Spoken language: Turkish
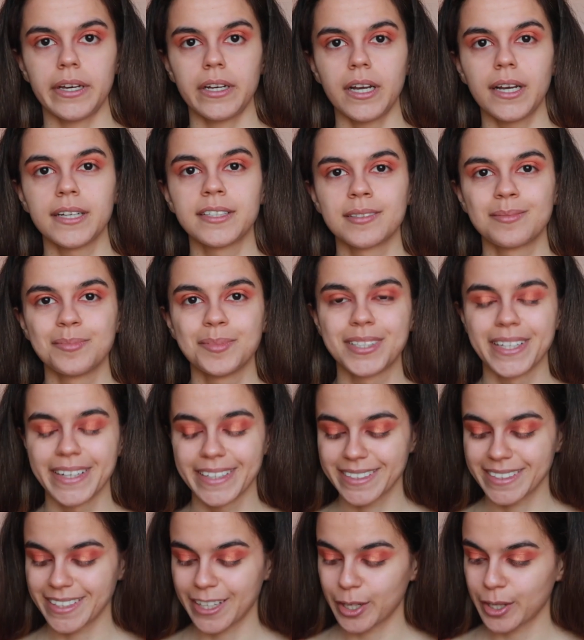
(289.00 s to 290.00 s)
Eyeliner mi
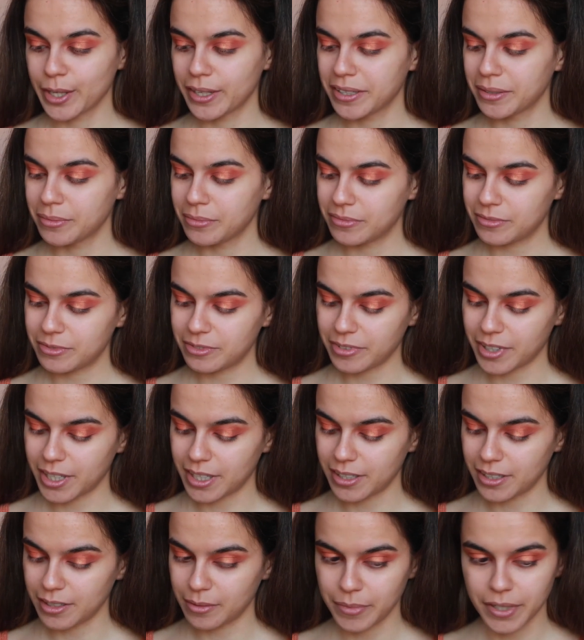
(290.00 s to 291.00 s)
çeksem,
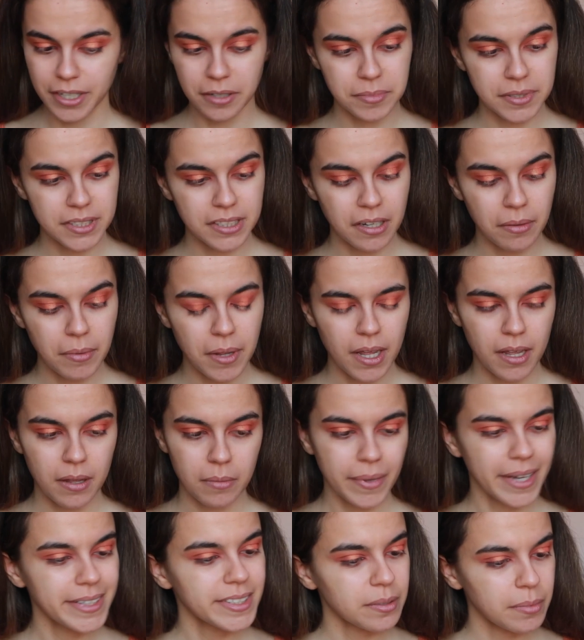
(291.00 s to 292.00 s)
farla mı yapsam?
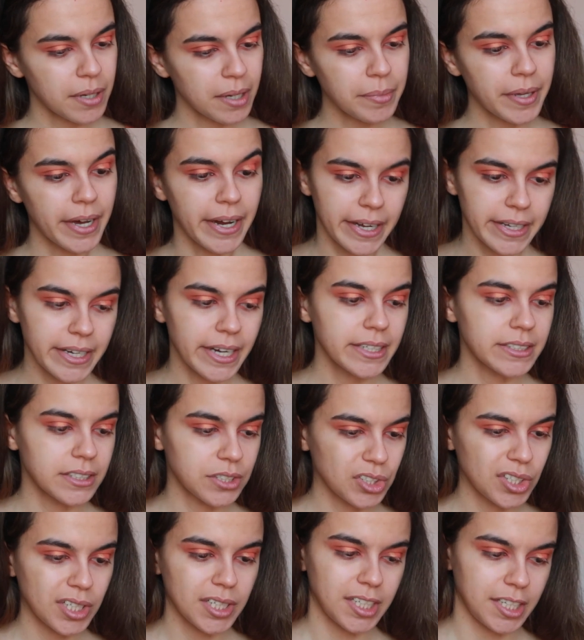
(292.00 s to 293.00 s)
Bence ben bir
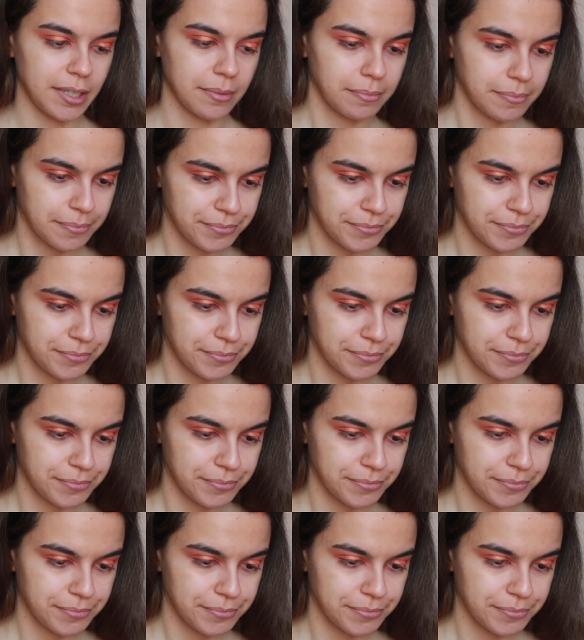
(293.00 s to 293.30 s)
eyeliner çekeyim.